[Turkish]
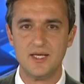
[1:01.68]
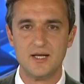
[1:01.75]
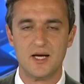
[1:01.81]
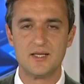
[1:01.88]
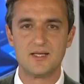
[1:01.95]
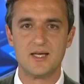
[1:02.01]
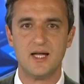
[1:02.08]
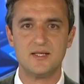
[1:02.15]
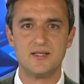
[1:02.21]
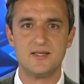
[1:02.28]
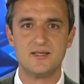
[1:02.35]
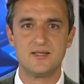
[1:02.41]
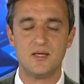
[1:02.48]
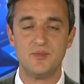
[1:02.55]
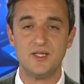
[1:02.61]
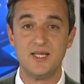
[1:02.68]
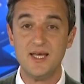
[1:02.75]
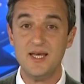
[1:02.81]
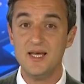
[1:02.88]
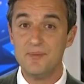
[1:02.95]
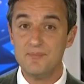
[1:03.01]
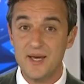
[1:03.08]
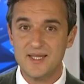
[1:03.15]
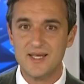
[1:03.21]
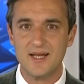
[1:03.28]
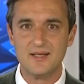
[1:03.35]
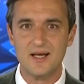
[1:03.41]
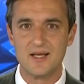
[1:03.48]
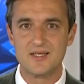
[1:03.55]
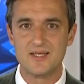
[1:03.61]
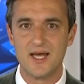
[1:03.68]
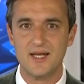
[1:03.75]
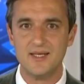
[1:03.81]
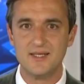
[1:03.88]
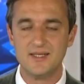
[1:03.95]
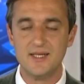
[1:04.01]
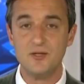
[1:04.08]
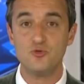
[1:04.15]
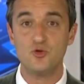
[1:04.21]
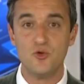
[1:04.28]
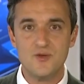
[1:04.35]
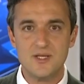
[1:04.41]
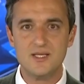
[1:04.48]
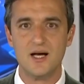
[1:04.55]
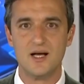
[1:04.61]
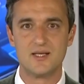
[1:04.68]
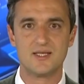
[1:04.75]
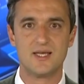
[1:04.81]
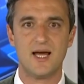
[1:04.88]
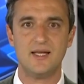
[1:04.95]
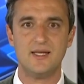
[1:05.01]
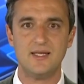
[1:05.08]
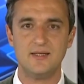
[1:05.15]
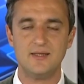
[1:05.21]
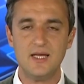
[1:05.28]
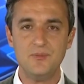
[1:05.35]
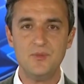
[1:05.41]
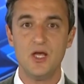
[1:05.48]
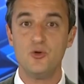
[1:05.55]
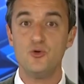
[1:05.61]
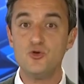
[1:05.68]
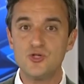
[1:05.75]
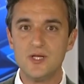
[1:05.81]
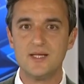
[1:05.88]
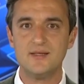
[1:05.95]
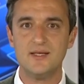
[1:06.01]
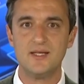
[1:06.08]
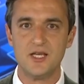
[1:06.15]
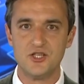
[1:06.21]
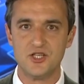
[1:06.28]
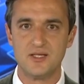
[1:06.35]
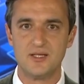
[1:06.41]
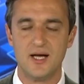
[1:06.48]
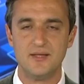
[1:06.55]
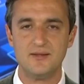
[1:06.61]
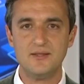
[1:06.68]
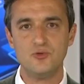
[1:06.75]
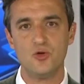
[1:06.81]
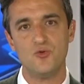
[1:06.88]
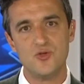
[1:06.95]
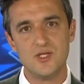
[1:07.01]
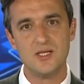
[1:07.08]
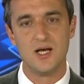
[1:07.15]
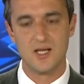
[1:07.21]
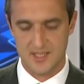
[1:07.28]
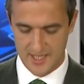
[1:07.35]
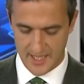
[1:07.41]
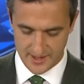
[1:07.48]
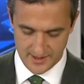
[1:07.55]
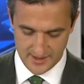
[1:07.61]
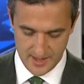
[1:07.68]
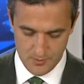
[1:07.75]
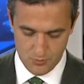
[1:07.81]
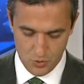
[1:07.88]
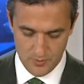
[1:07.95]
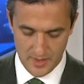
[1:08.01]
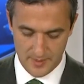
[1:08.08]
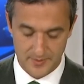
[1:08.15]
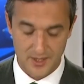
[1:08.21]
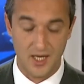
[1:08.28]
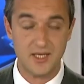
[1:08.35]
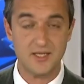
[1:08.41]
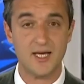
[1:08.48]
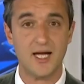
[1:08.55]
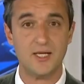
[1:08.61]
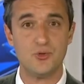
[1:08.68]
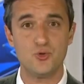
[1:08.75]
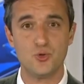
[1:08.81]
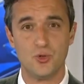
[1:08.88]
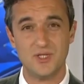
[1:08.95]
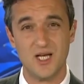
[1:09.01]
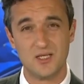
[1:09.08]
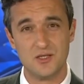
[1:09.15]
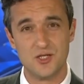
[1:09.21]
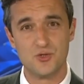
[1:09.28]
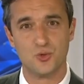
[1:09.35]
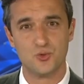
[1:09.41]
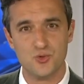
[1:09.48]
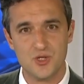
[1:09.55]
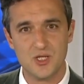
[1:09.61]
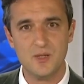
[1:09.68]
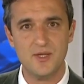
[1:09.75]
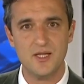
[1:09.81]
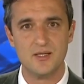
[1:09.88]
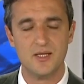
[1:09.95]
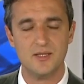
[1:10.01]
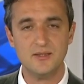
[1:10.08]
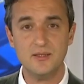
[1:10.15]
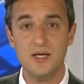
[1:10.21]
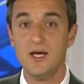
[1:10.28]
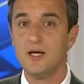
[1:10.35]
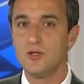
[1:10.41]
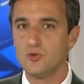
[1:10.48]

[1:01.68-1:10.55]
yeni askerlik sistemi sisteminde bedelli askerlikle dövizli askerliğinde ücretleri eşitlendi. Dövizli askerlikte bu meblağın yani yaklaşık 32 bin liranın